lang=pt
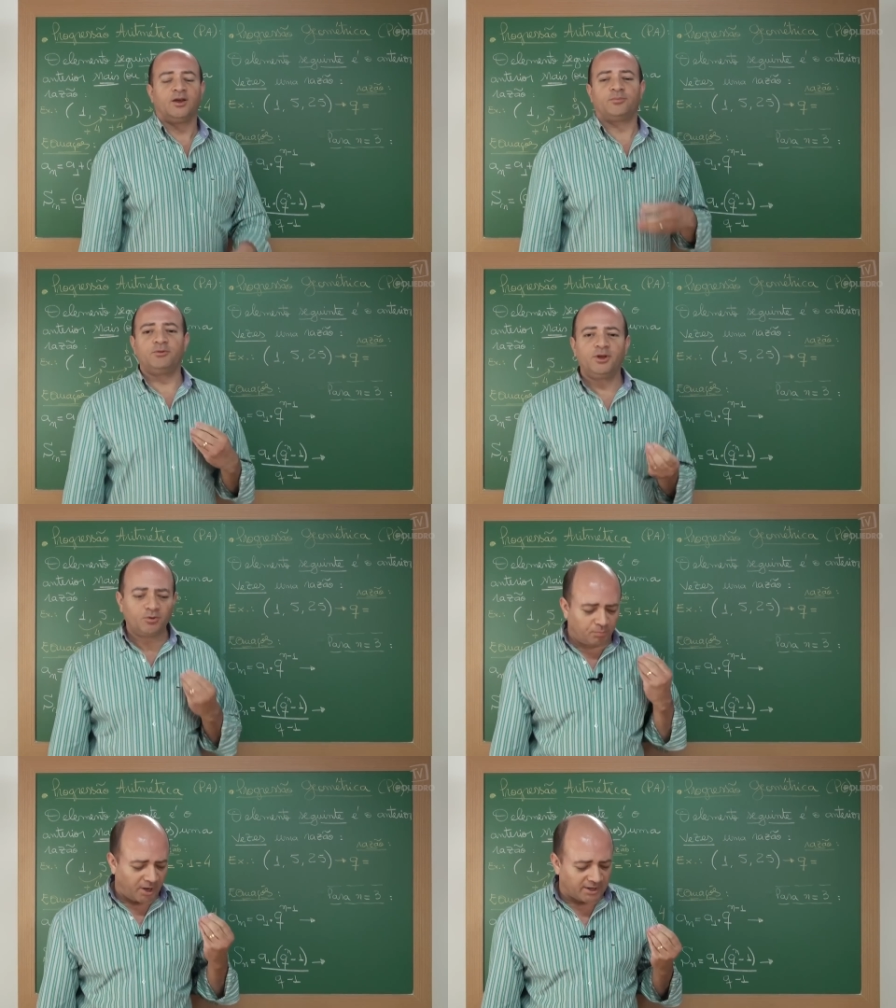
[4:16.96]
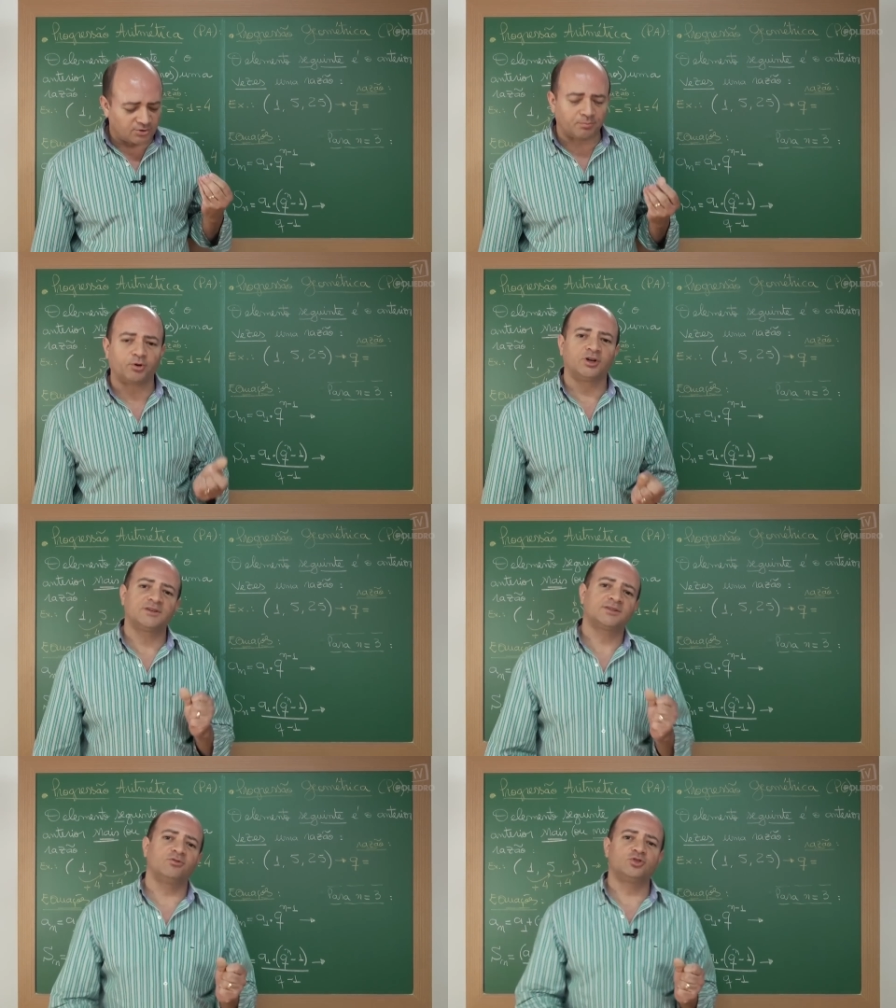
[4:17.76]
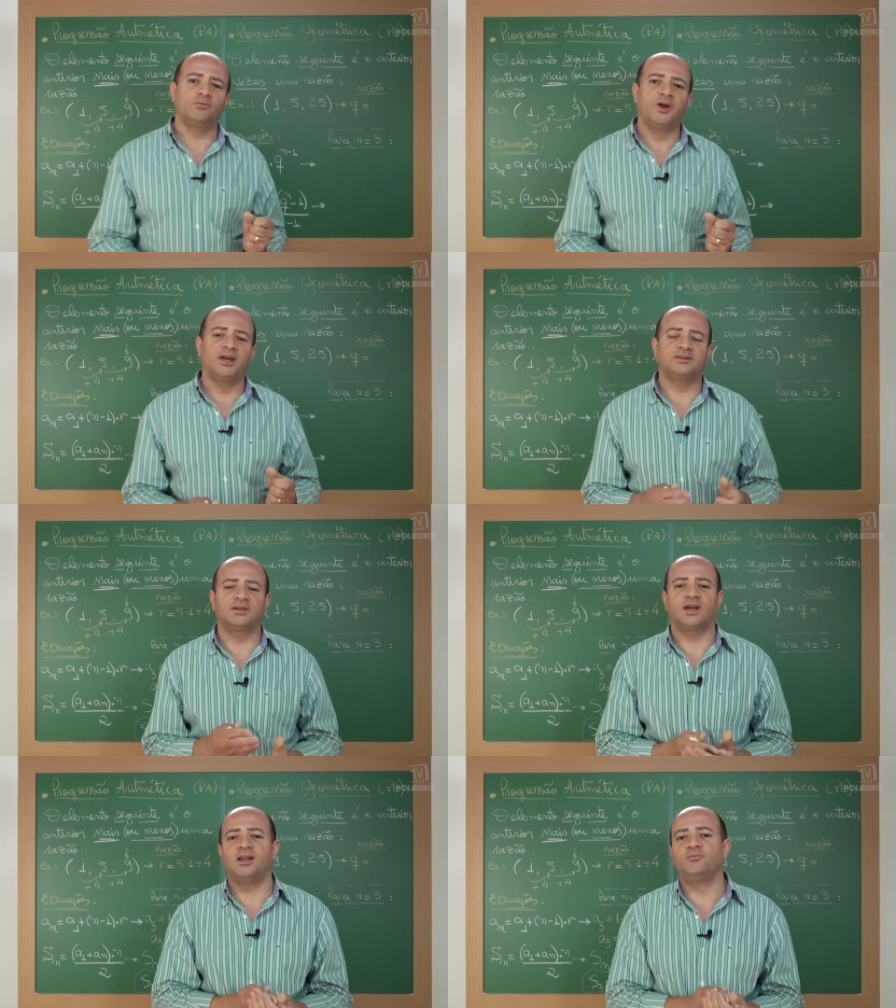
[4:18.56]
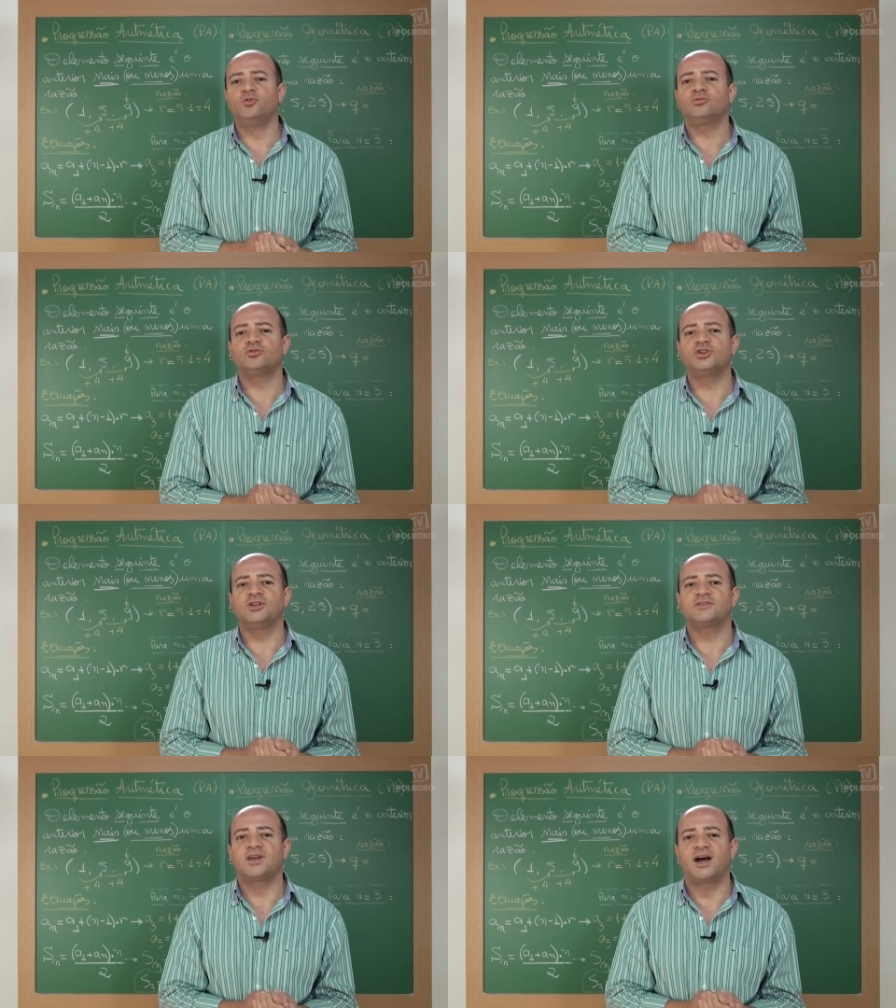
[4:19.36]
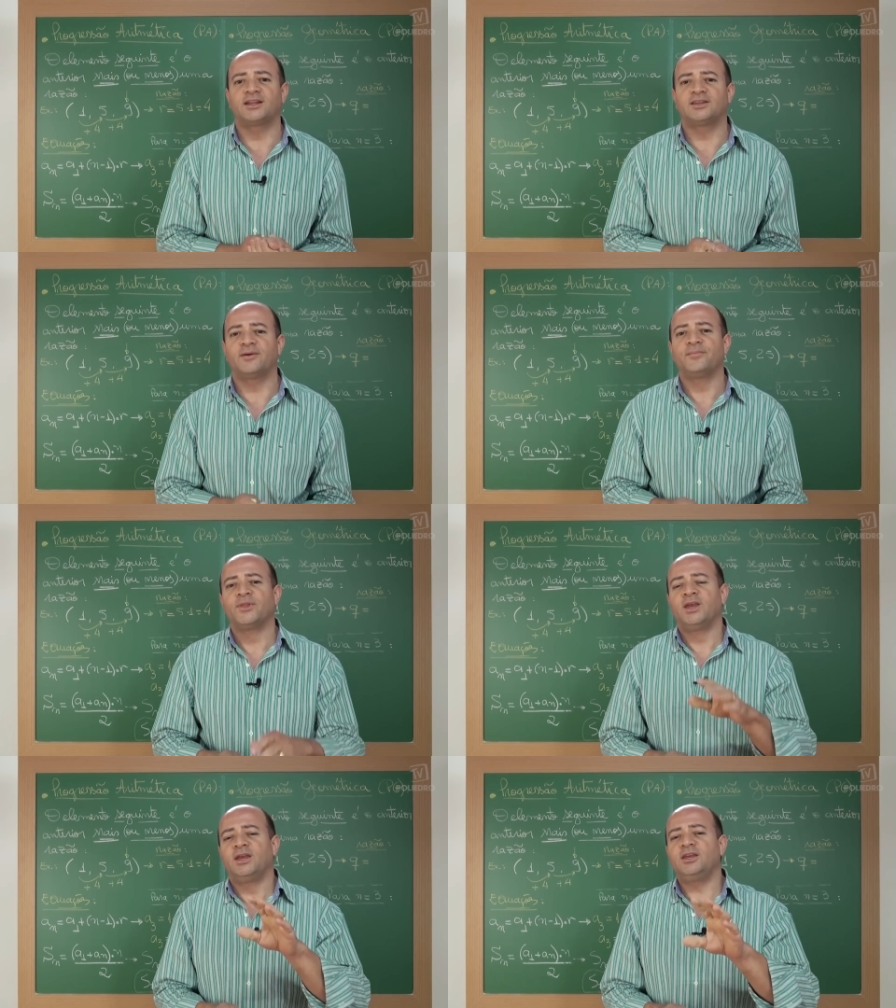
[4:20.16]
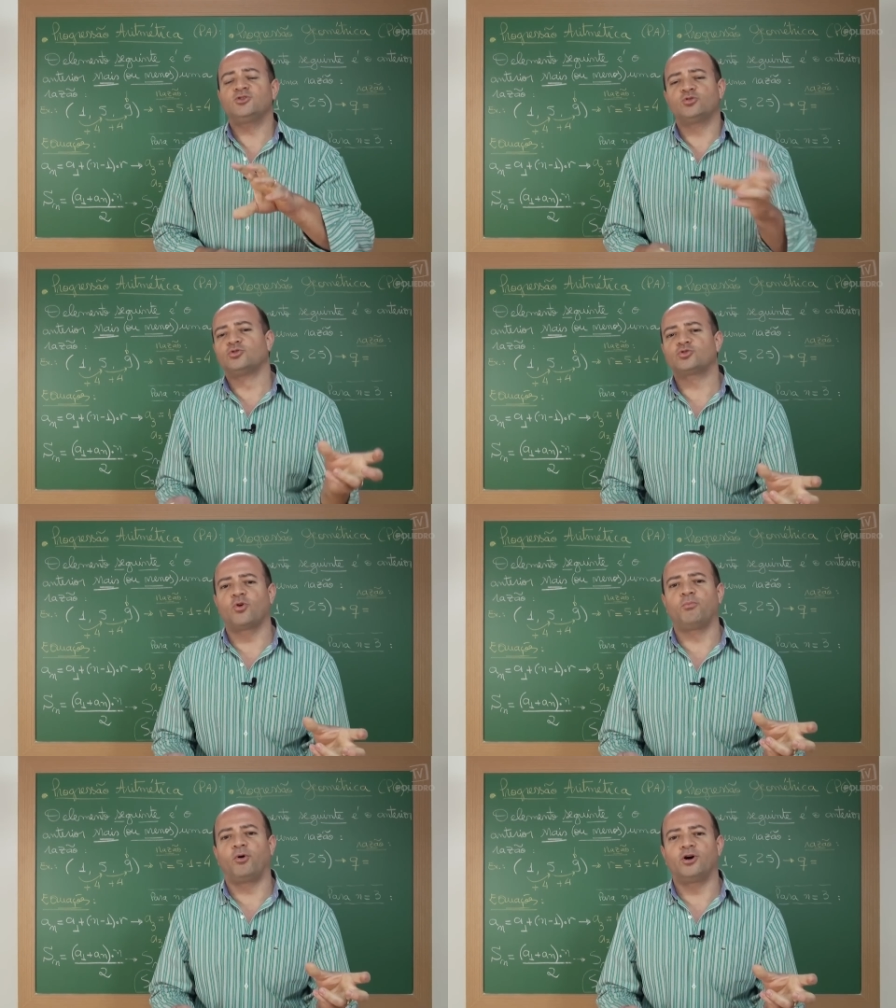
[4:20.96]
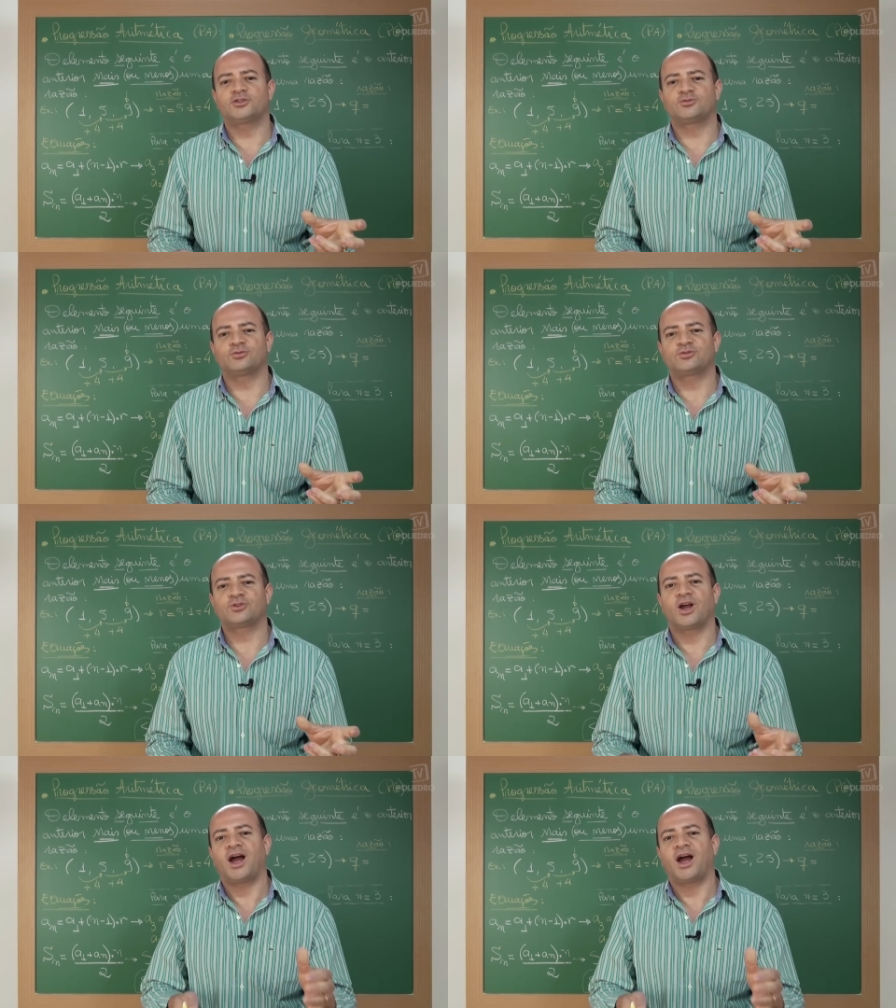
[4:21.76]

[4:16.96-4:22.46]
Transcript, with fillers: Primeiro passo, a progressão geométrica ela é muito utilizada em juros compostos.